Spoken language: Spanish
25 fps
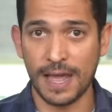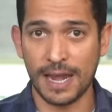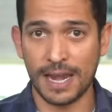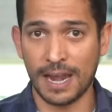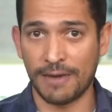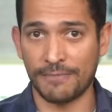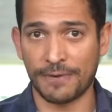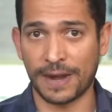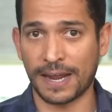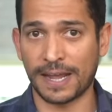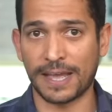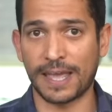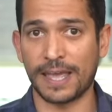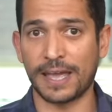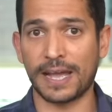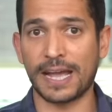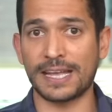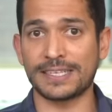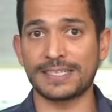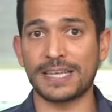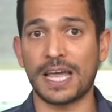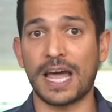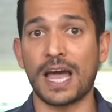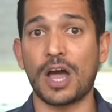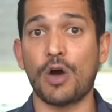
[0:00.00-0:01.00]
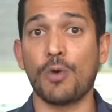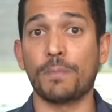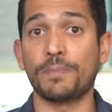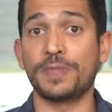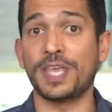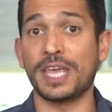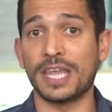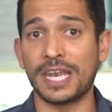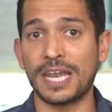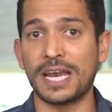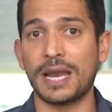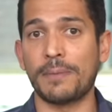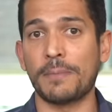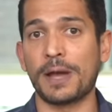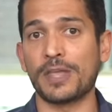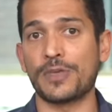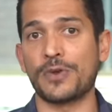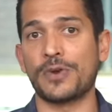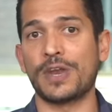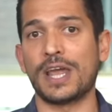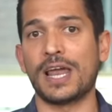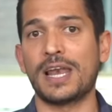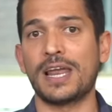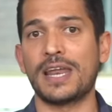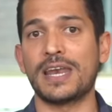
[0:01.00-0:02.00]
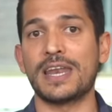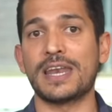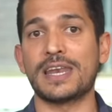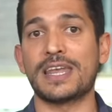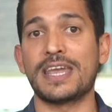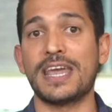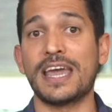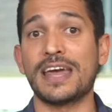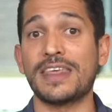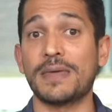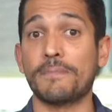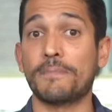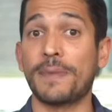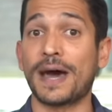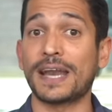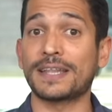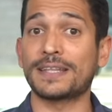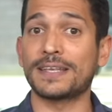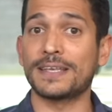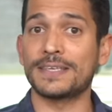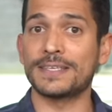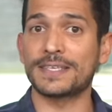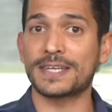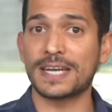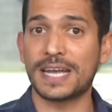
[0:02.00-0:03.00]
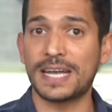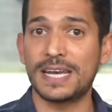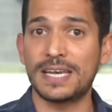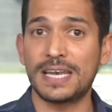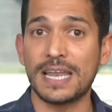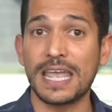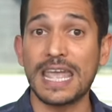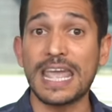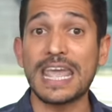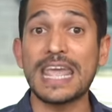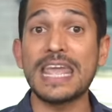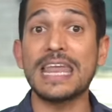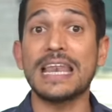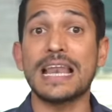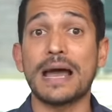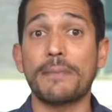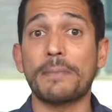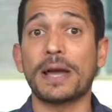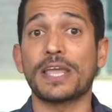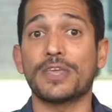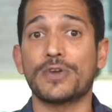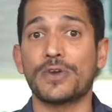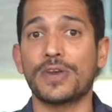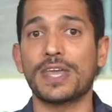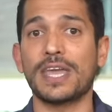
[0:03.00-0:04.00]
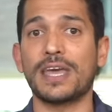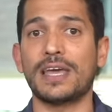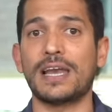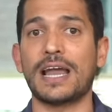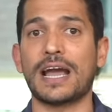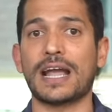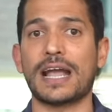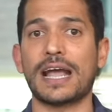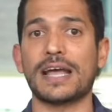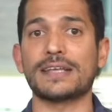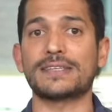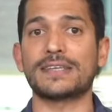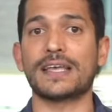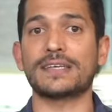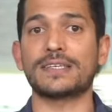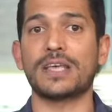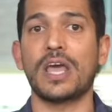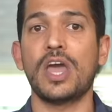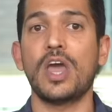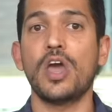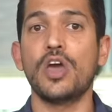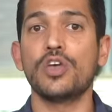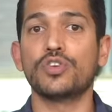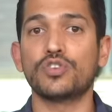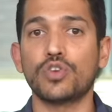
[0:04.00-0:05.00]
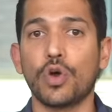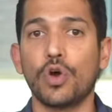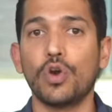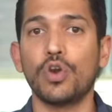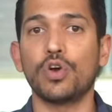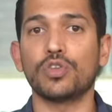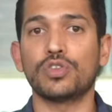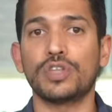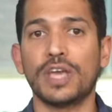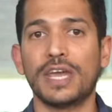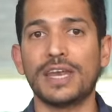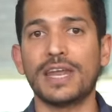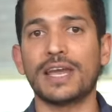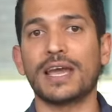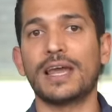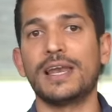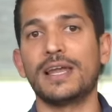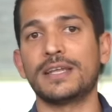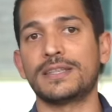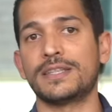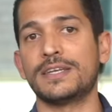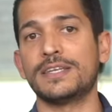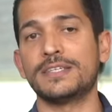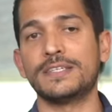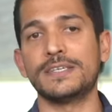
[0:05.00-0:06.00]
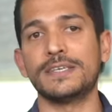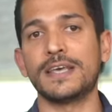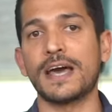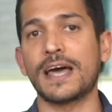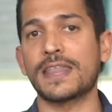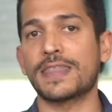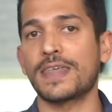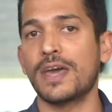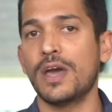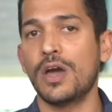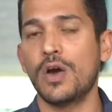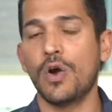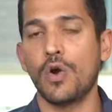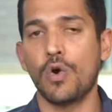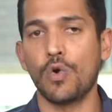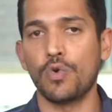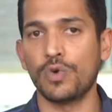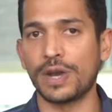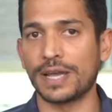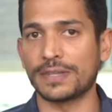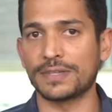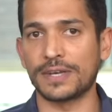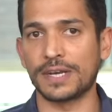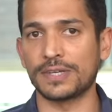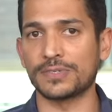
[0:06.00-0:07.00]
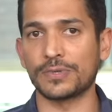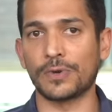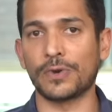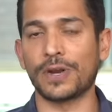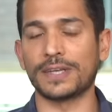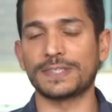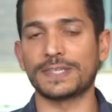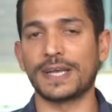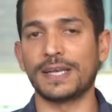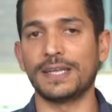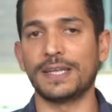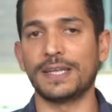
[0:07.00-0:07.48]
La franja de Gaza obtiene la mayoría de la energía de parte de Israel y la mayoría de las casas solo tienen electricidad unas tres horas al